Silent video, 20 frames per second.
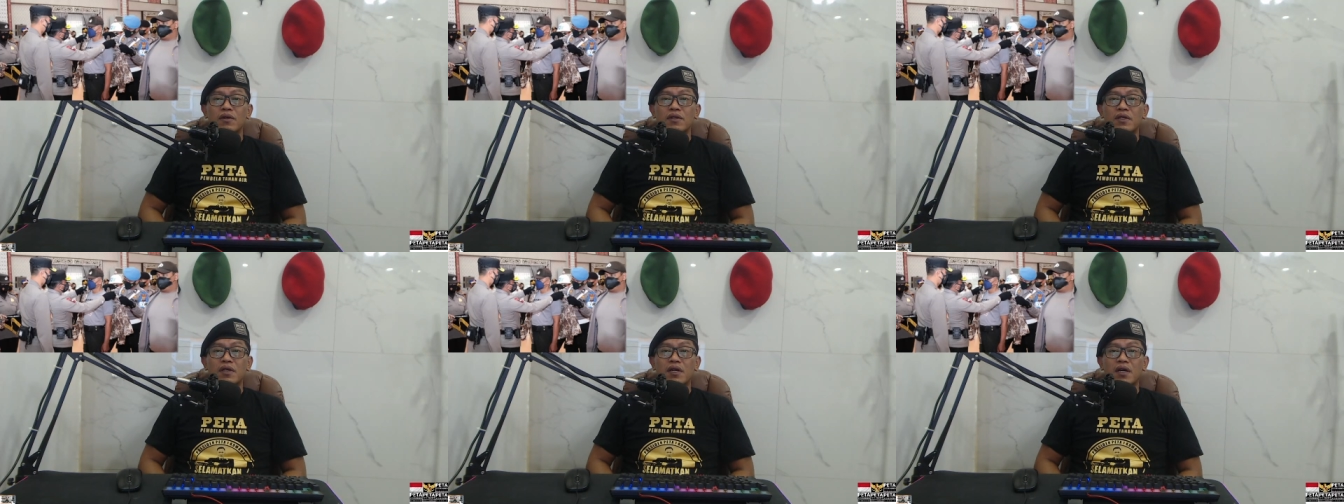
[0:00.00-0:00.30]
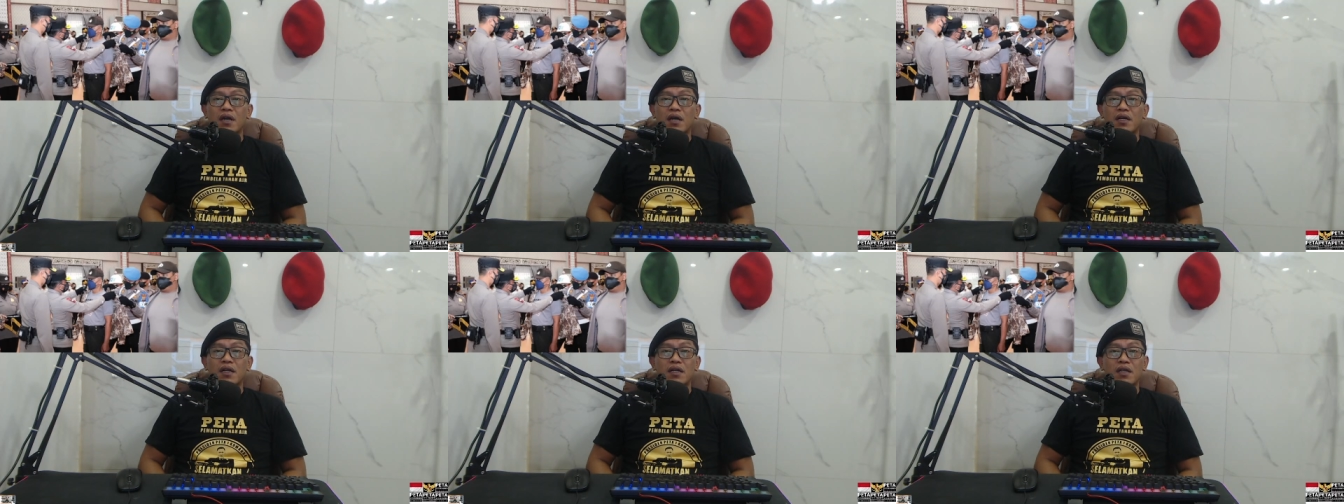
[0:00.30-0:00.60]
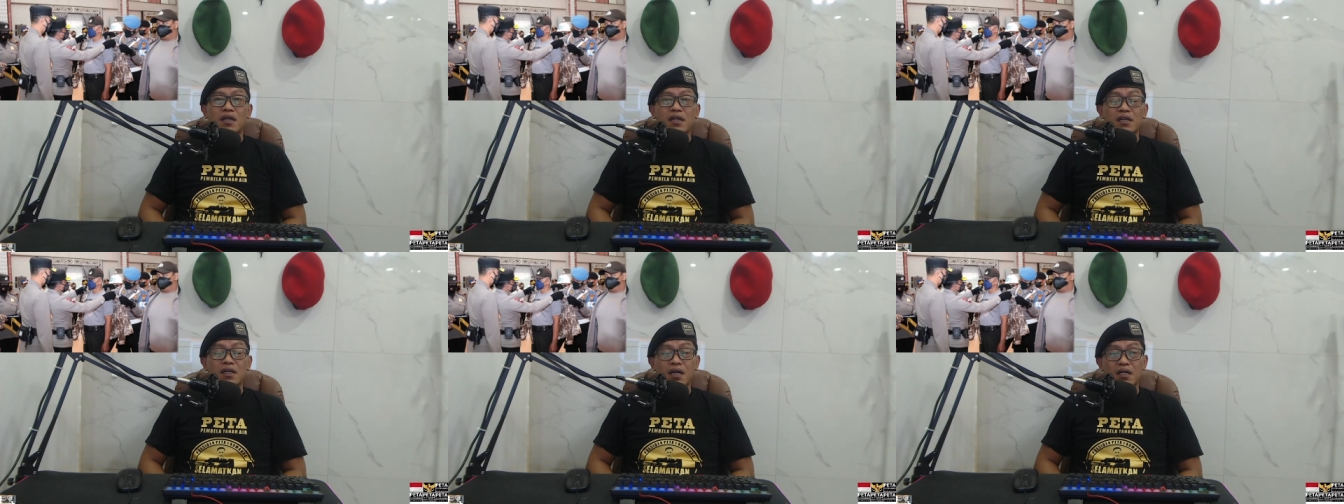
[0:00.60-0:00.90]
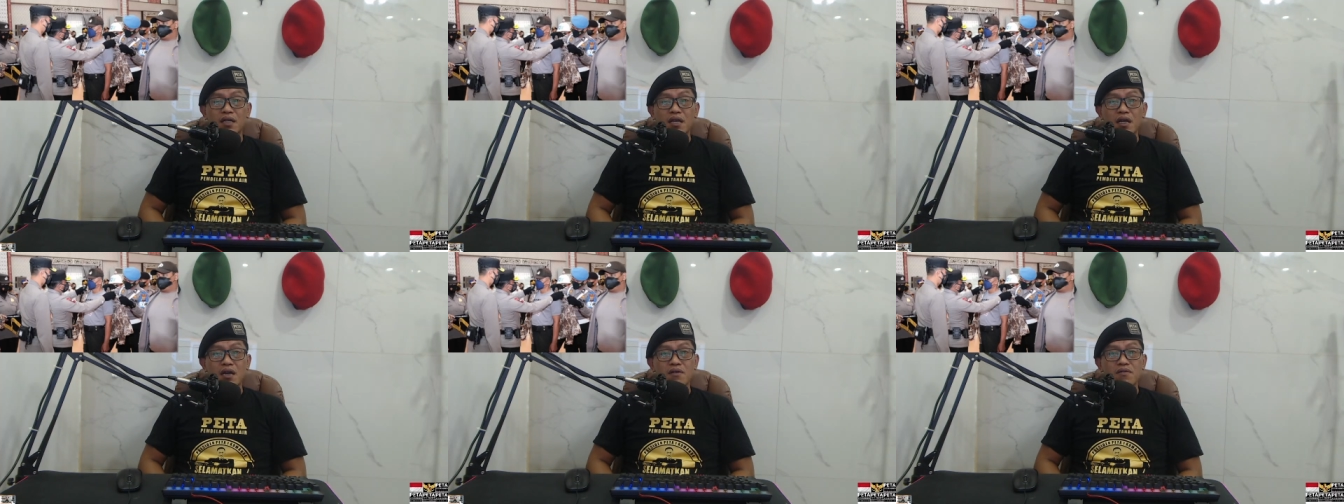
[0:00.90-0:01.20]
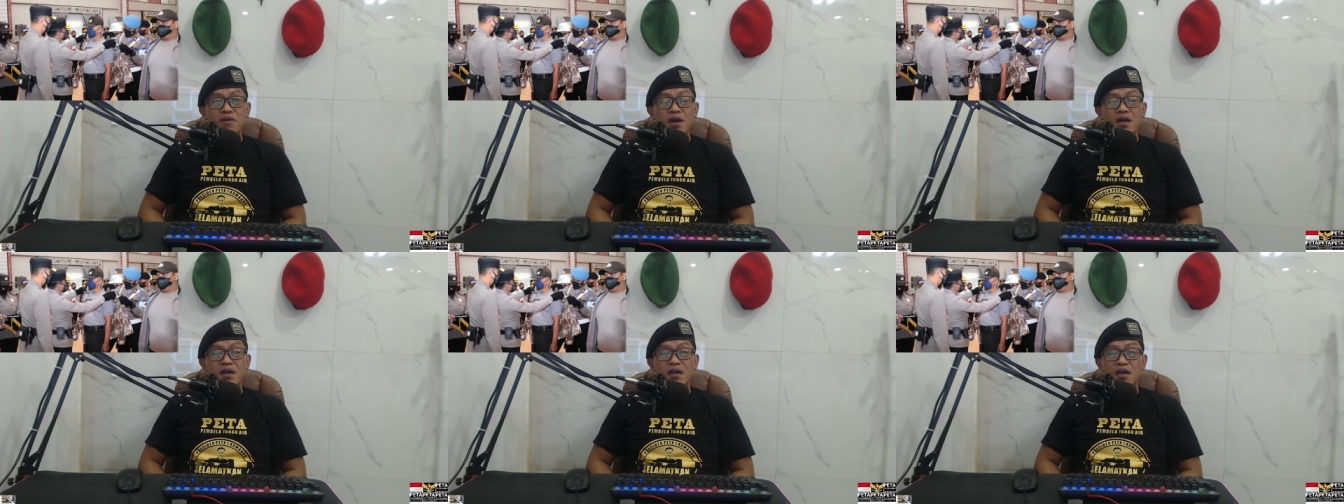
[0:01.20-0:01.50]
ya ada yang dari
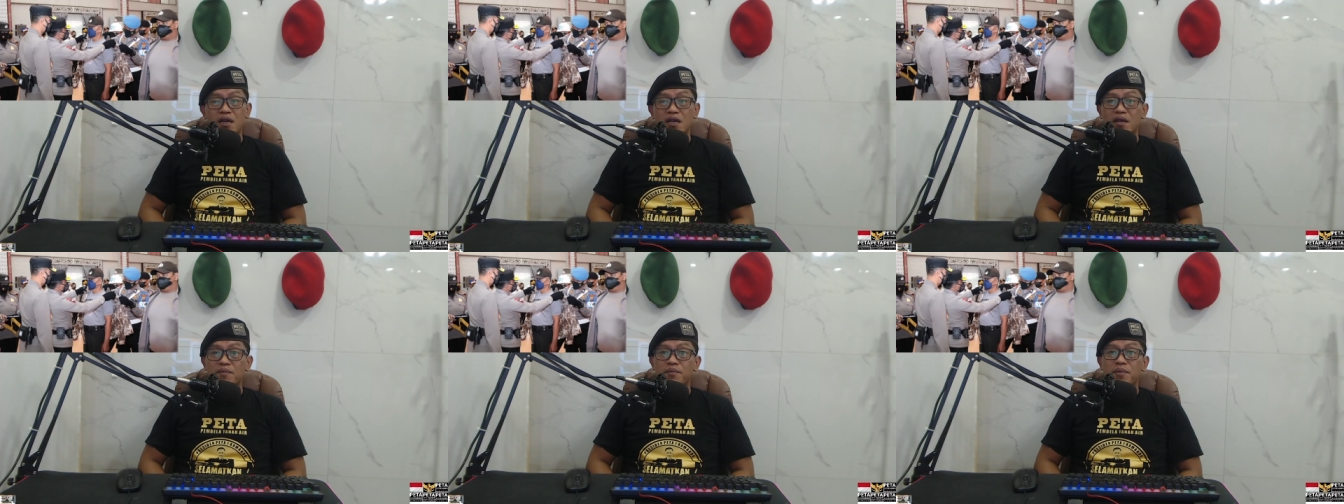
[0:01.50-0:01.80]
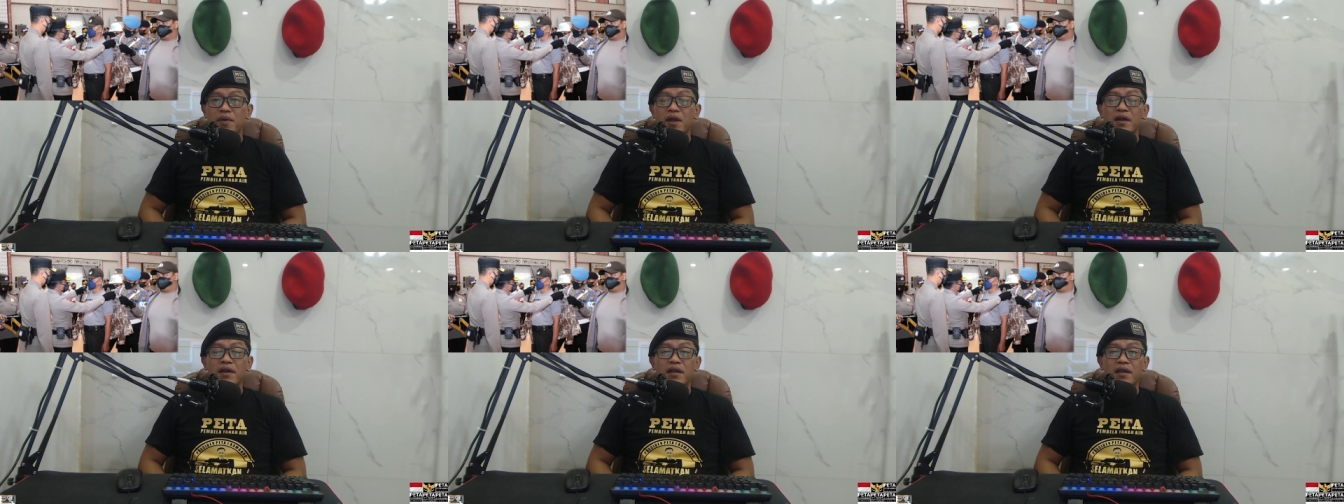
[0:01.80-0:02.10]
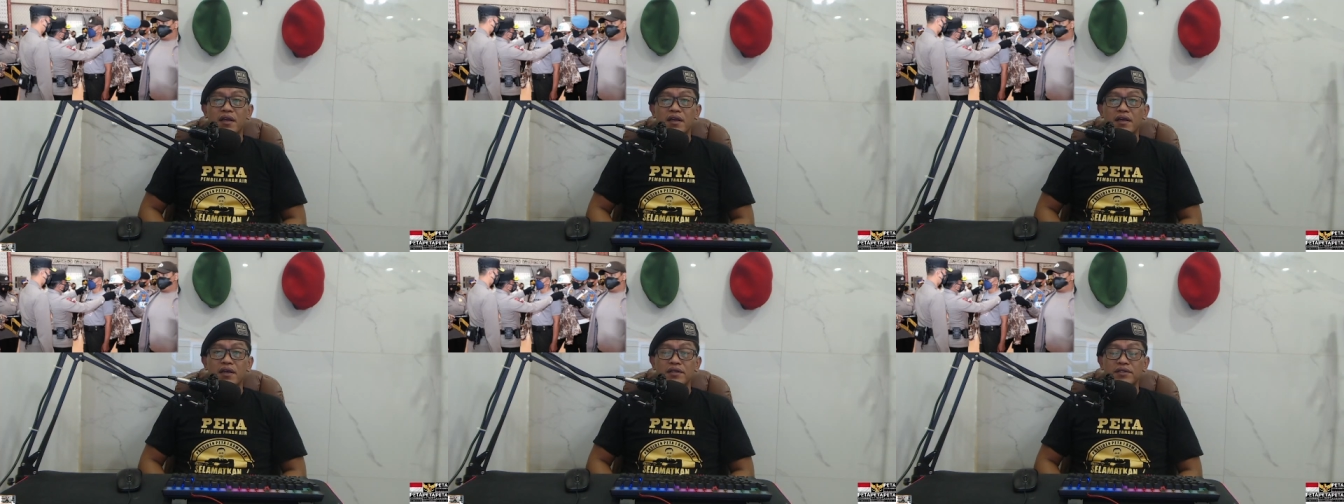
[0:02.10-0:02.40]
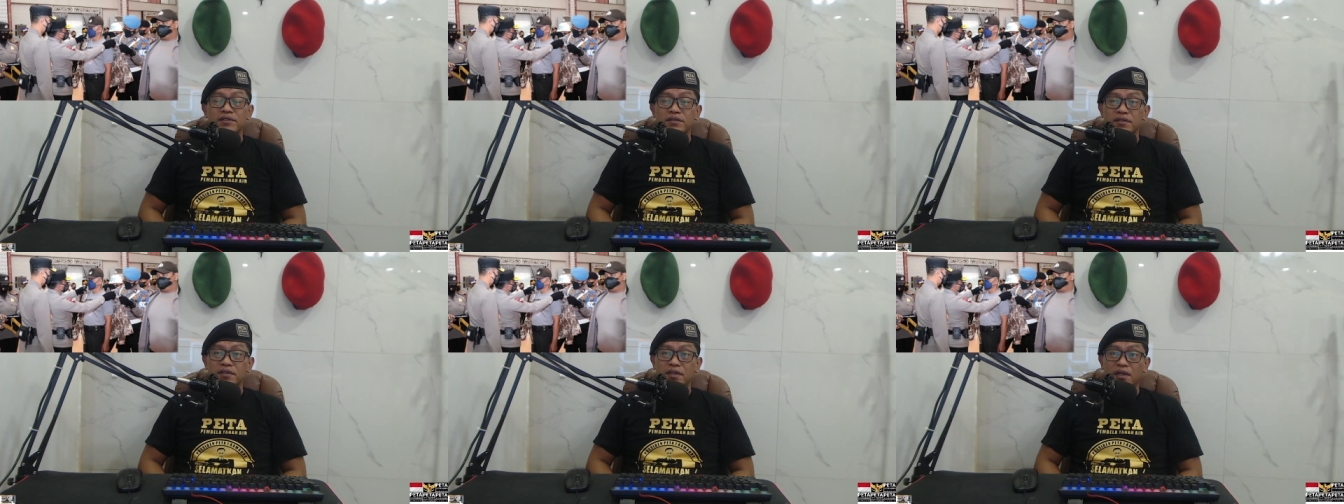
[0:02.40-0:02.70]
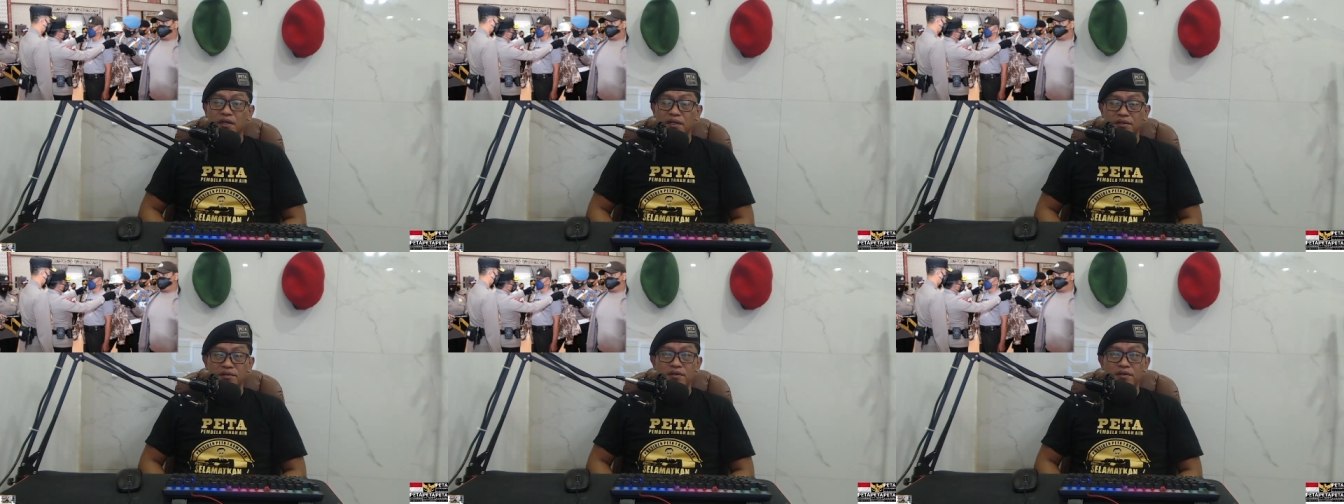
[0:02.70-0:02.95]
karyawan ada yang PNS ya ada